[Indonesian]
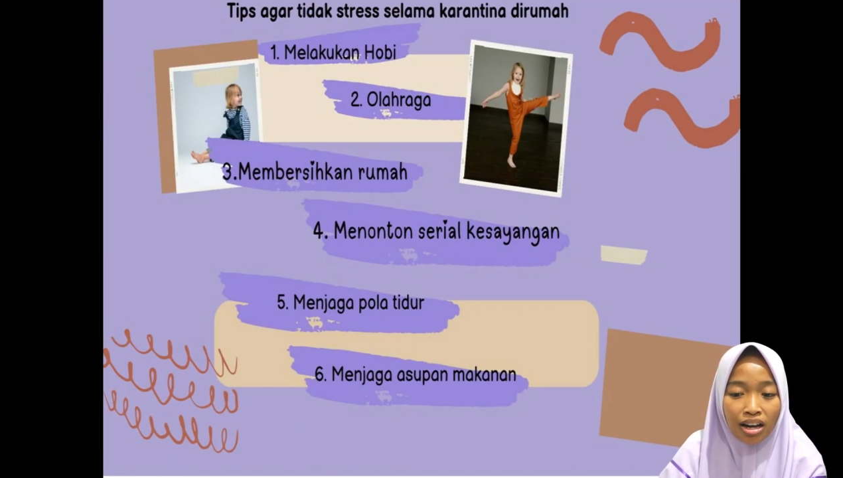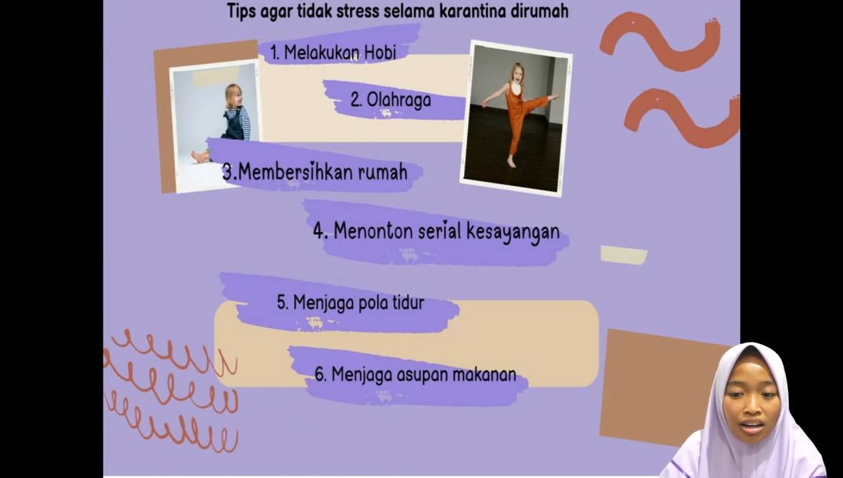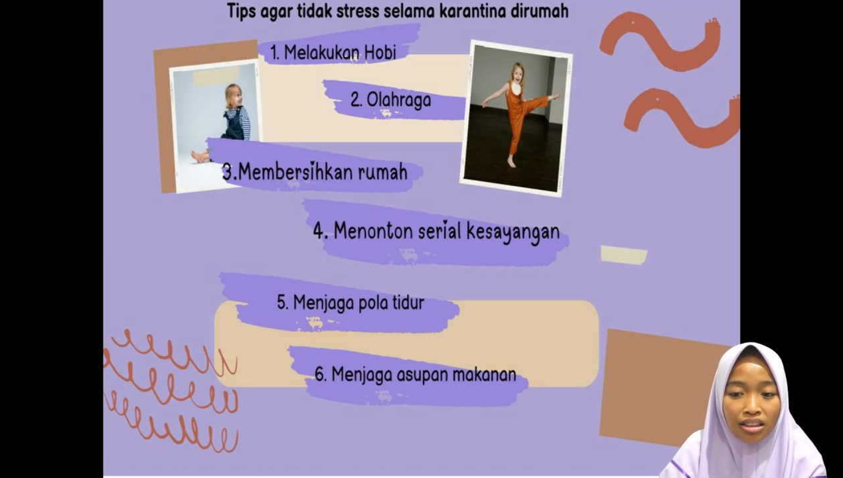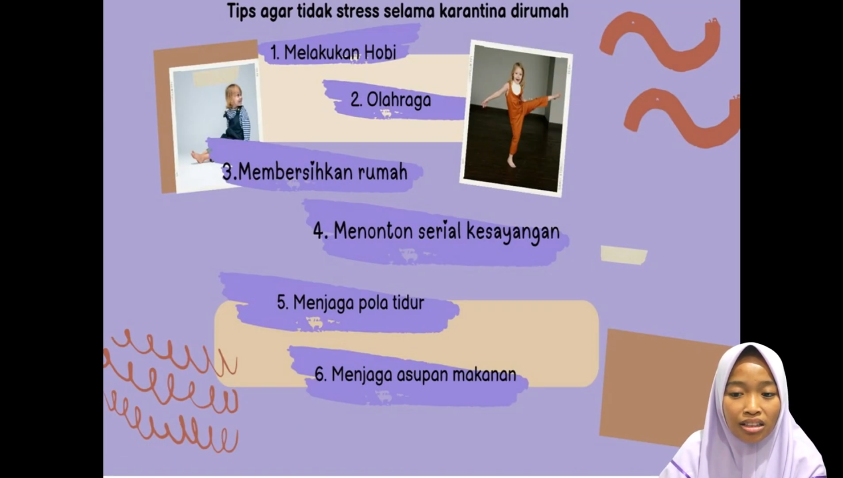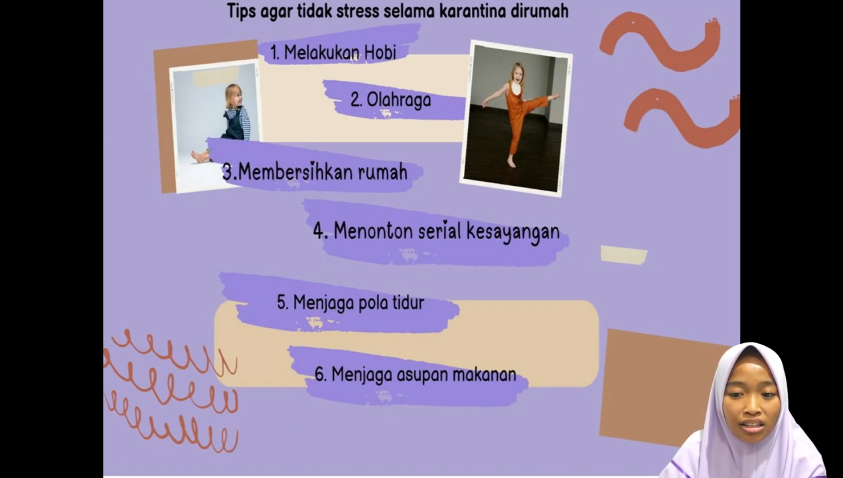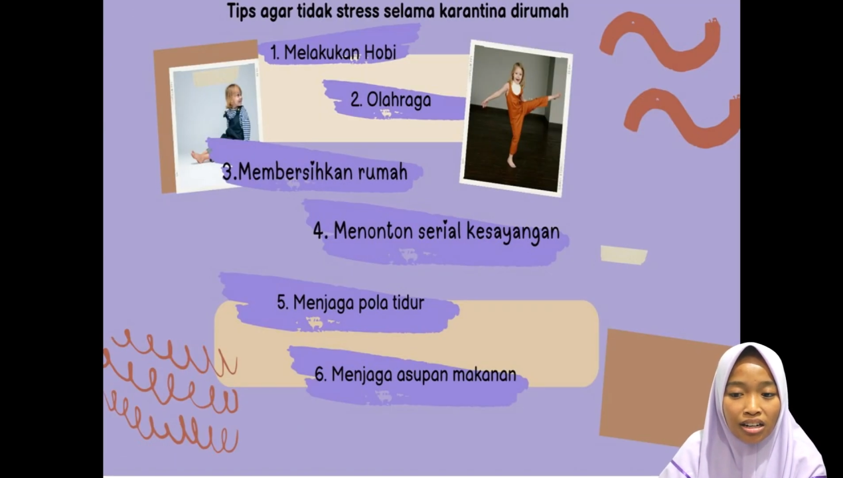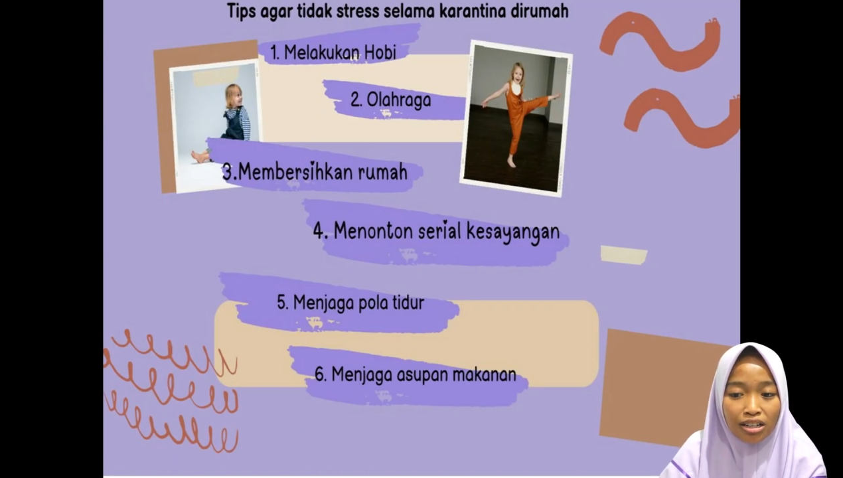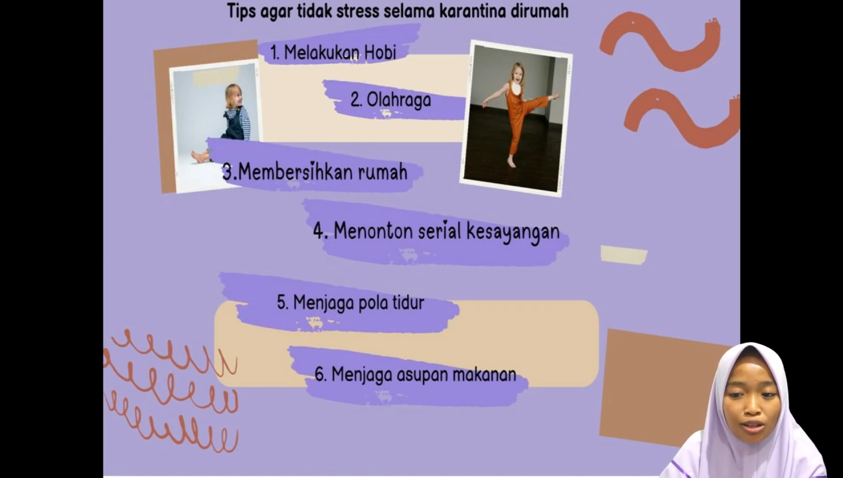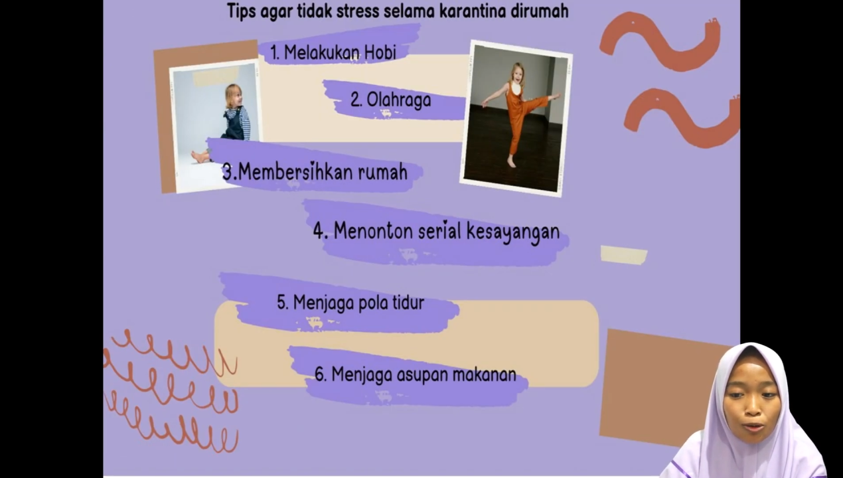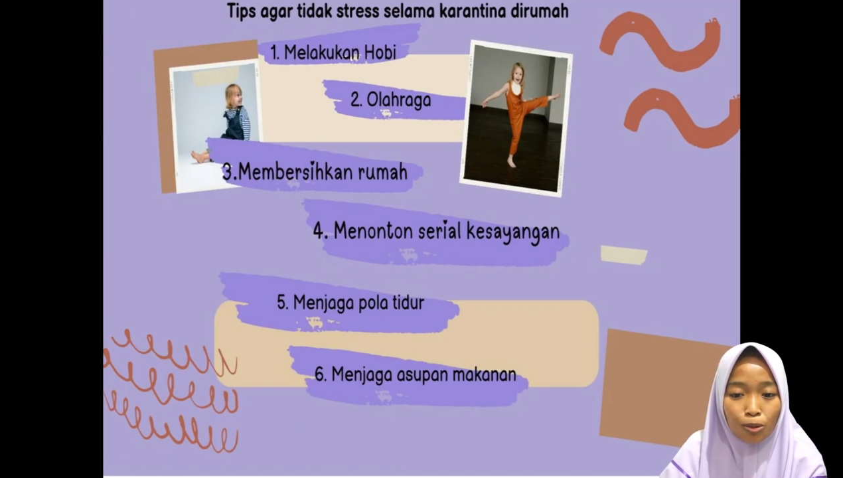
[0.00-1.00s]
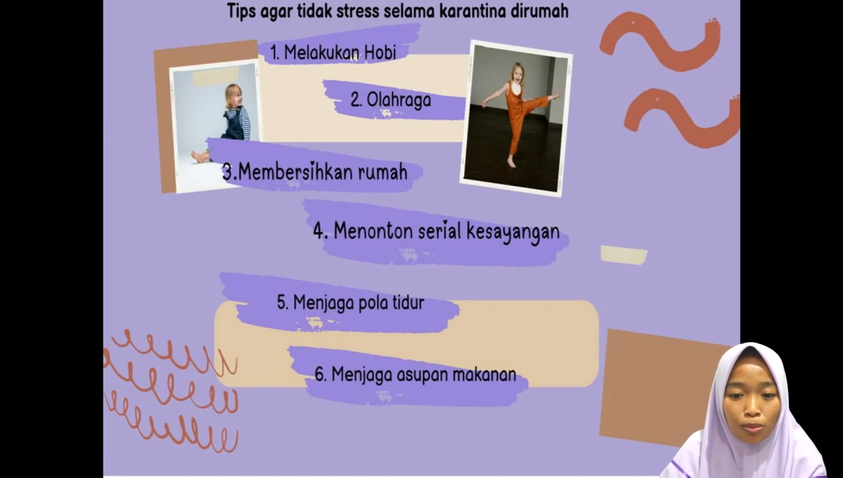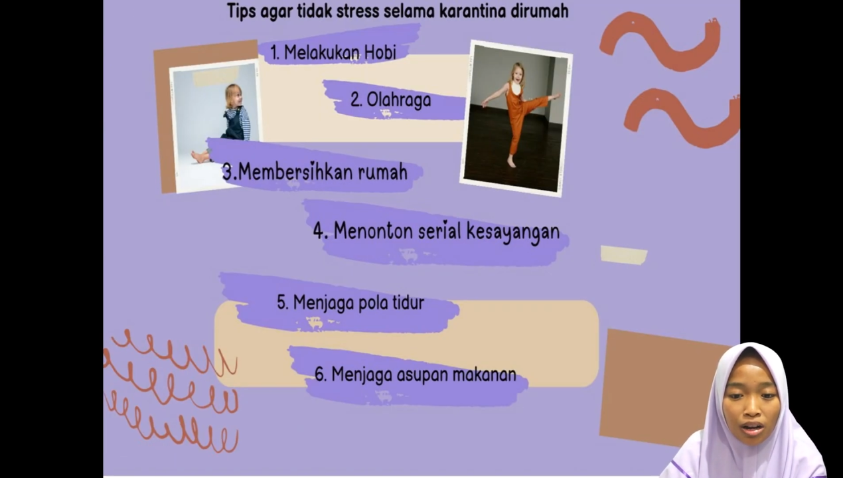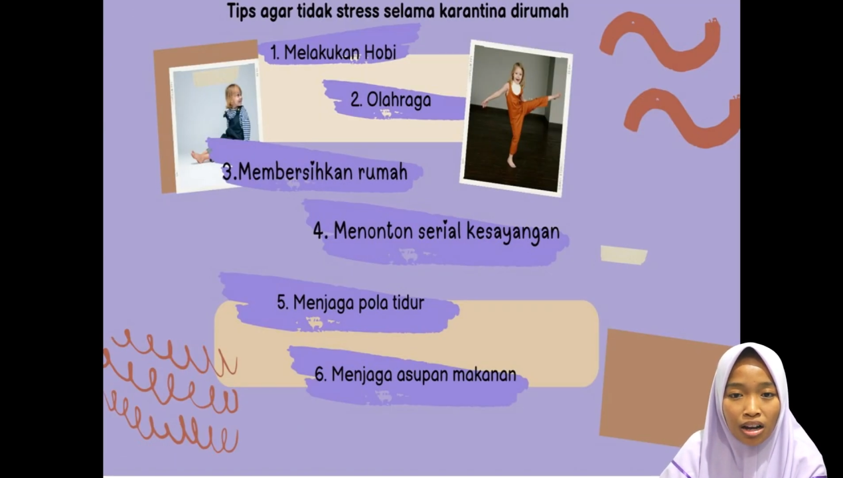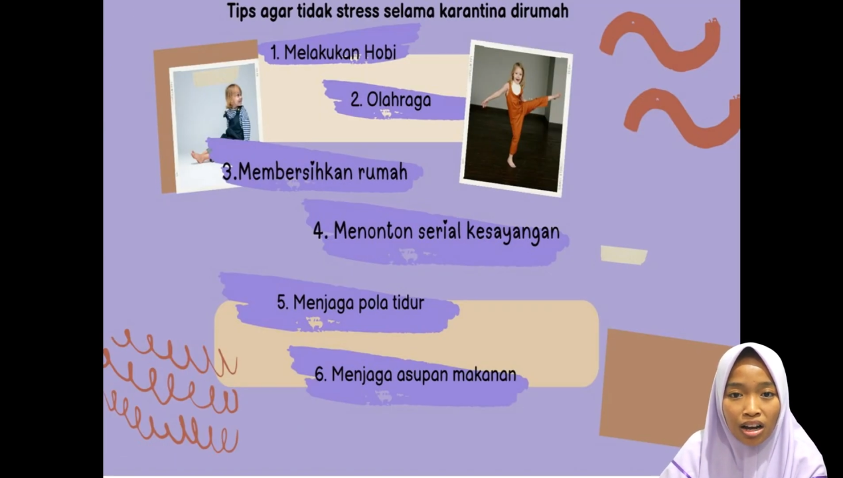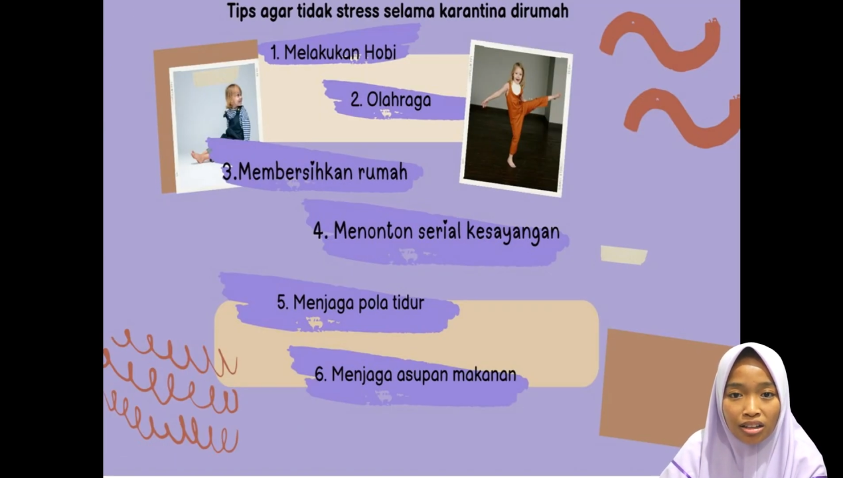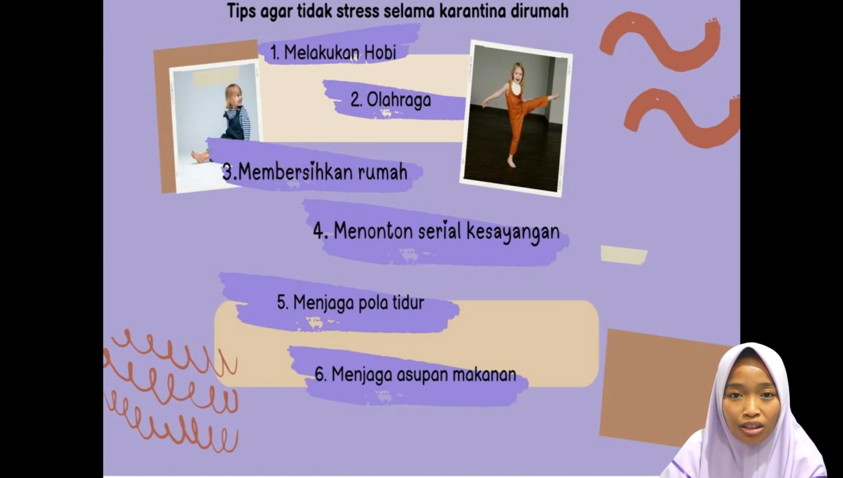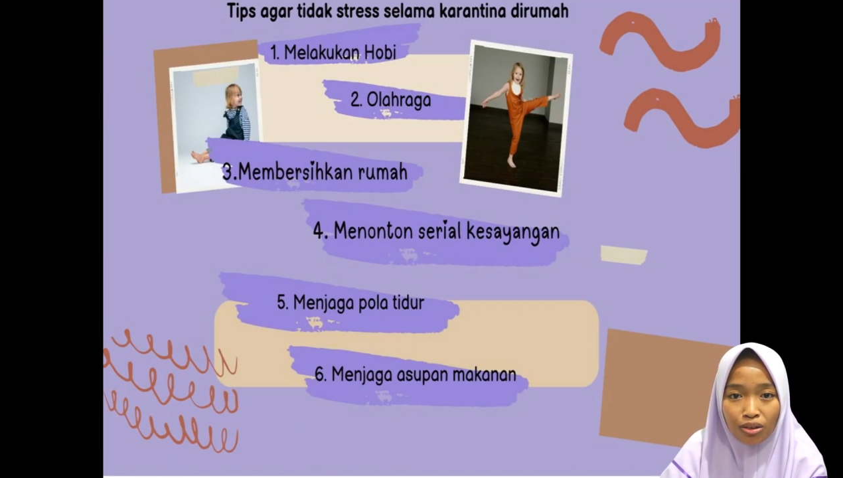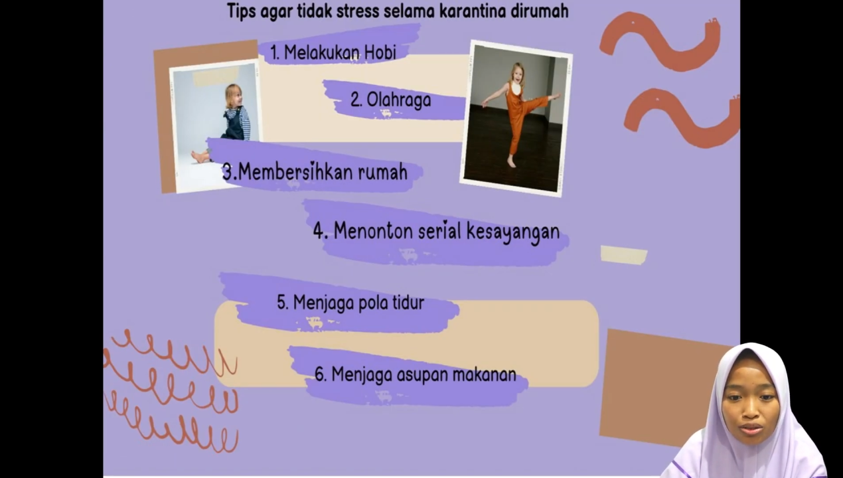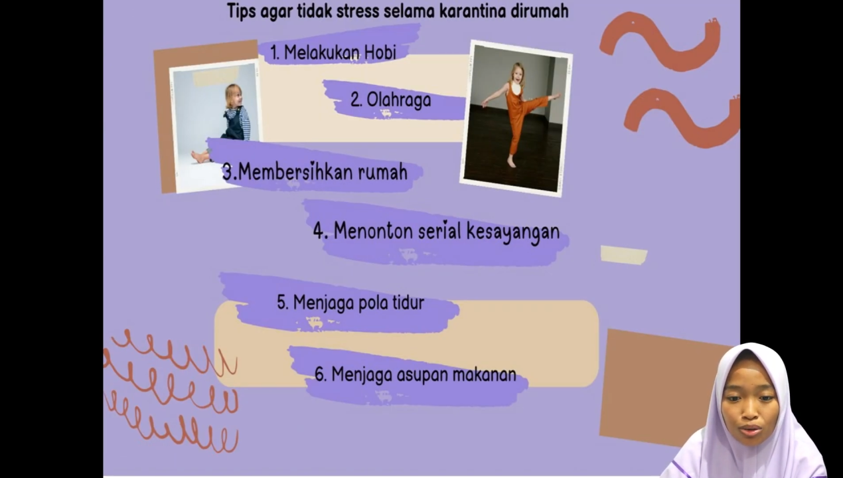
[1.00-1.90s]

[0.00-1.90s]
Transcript: karantina di rumah atau